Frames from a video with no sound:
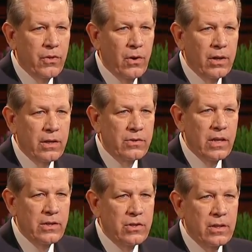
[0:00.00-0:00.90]

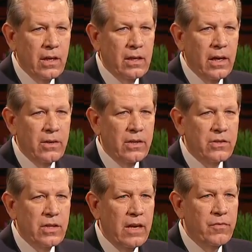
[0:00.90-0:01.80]
l'Organizzazione Mondiale della
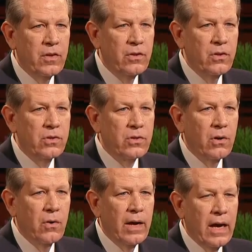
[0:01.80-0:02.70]
Sanità ha dichiarato
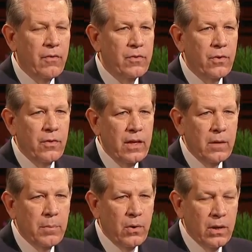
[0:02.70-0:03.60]
che non sussisteva più
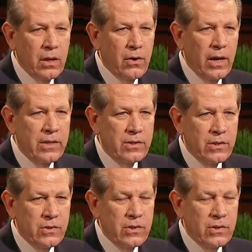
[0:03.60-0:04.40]
alcun pericolo,